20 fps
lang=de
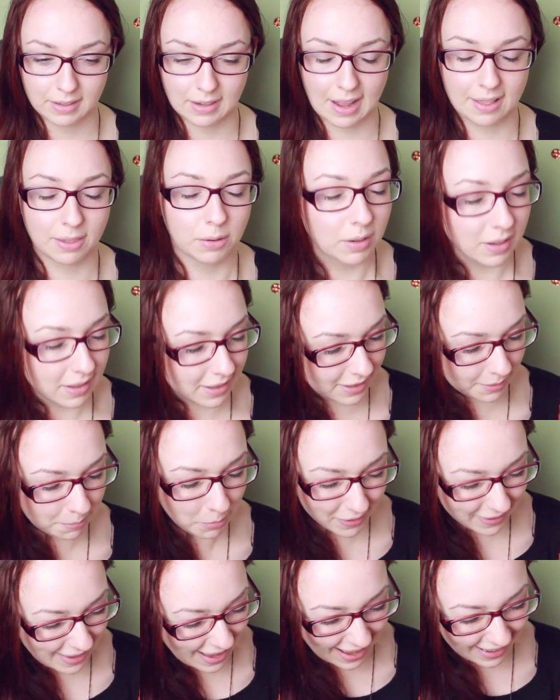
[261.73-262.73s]
also ich
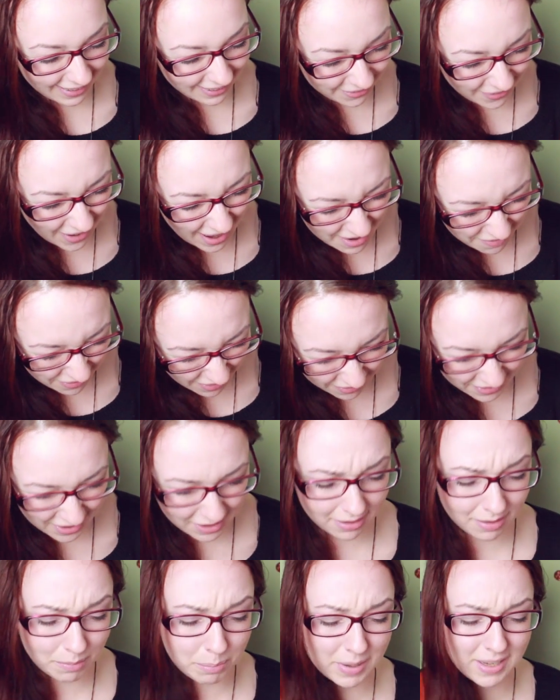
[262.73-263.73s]
muss sagen, es war einfach
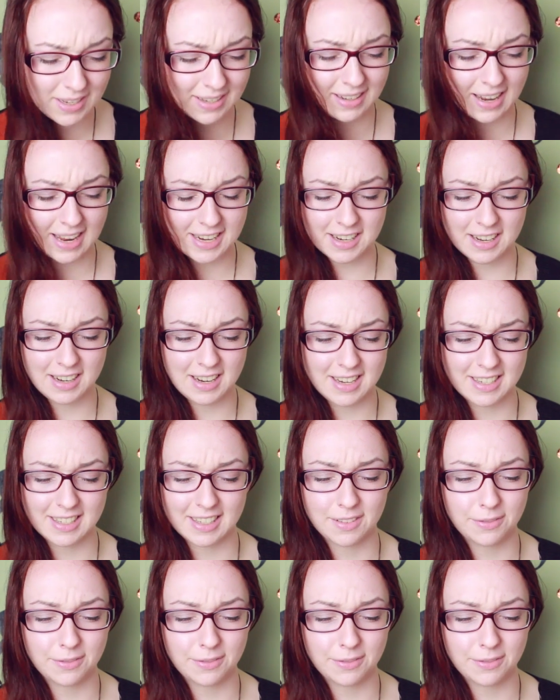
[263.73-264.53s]
wieder so ein bisschen lächerlich.